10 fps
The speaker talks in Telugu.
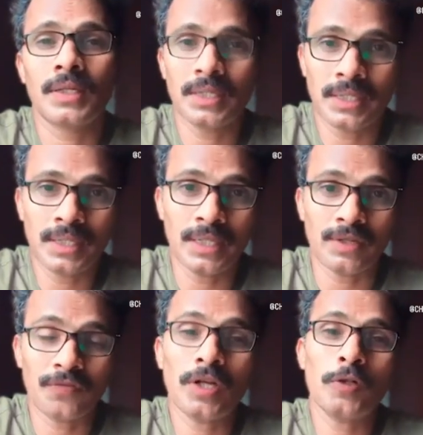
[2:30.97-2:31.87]
కిడ్నీ
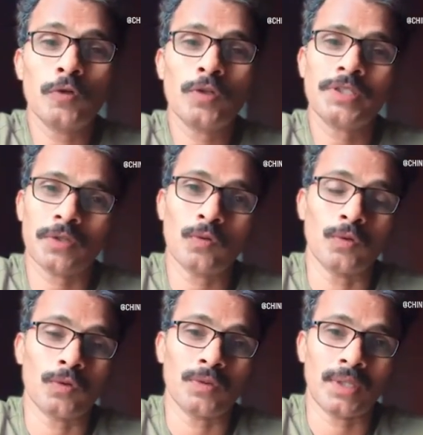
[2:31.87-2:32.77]
ఫెయిల్యూర్స్
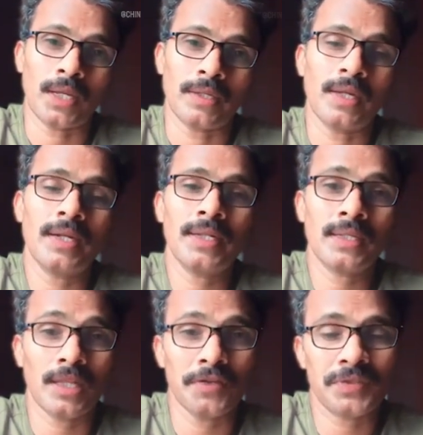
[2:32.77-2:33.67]
ఎక్కువ ఉంటున్నాయి అంటే
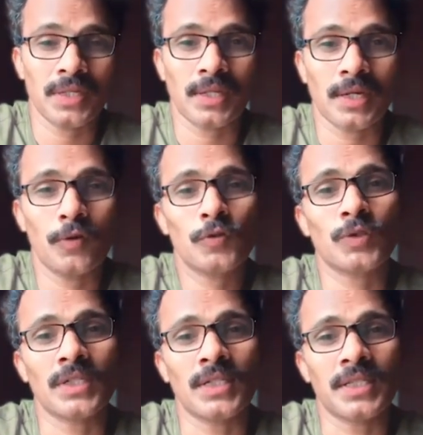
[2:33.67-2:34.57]
లైఫ్ స్టైల్ కావచ్చు
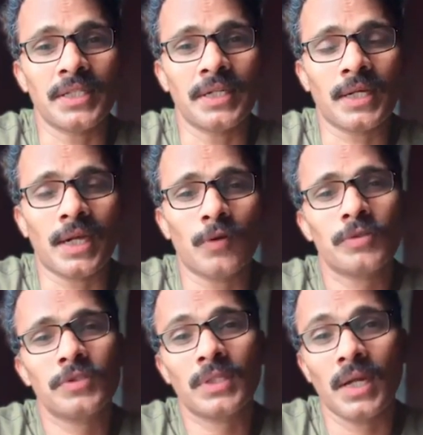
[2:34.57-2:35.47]
తినే తిండి
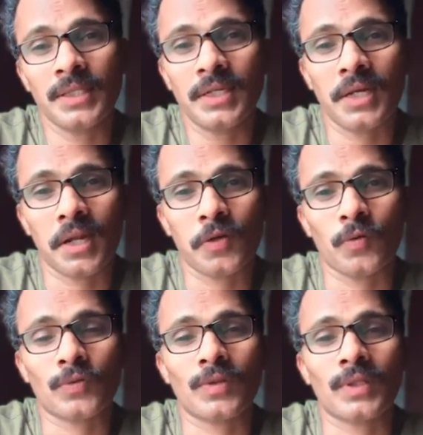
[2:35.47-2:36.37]
కావచ్చు అన్ని కారణం
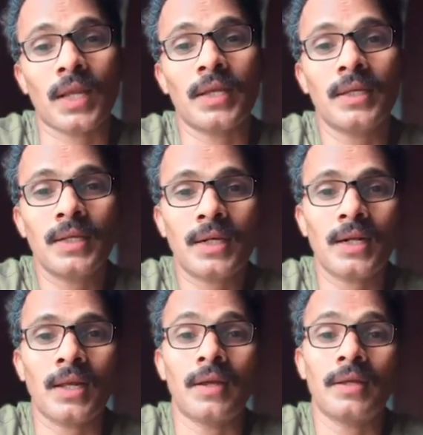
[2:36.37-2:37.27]
అవుతున్నాయి
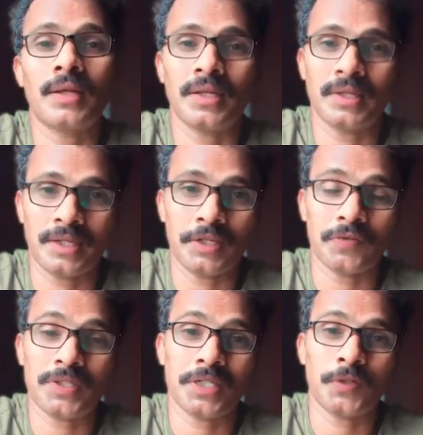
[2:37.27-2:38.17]
ఇక్కడ ఏంటి
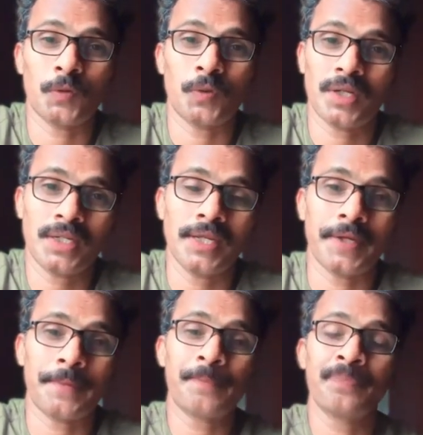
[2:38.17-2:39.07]
విషయం అంటే
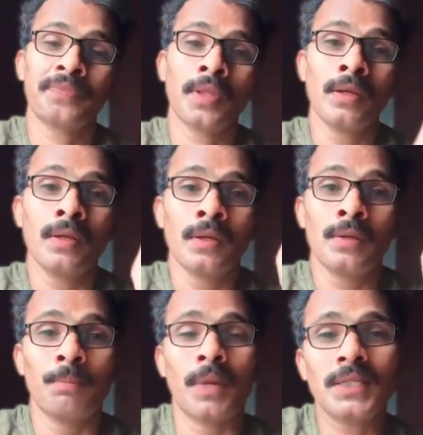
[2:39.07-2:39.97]

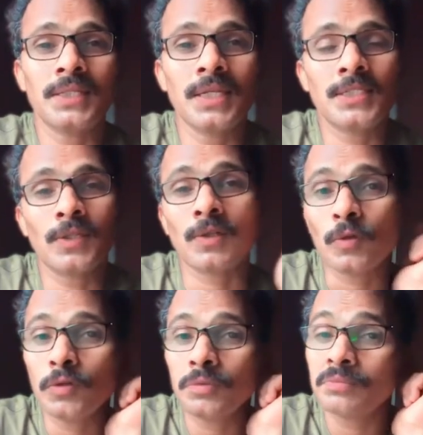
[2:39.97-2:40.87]
మన దేశంలో